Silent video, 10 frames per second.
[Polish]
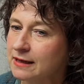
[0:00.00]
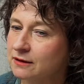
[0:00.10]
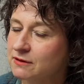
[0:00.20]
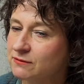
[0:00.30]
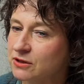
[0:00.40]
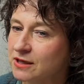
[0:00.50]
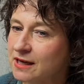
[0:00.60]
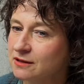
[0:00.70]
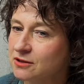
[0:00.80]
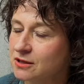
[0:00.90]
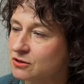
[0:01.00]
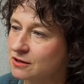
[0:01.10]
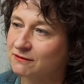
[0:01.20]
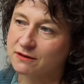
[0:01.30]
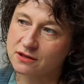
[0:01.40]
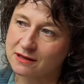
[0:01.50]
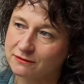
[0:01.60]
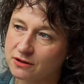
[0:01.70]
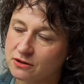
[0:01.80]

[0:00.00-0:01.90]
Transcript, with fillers: No więc właśnie, jak ci się żyje w Warszawie?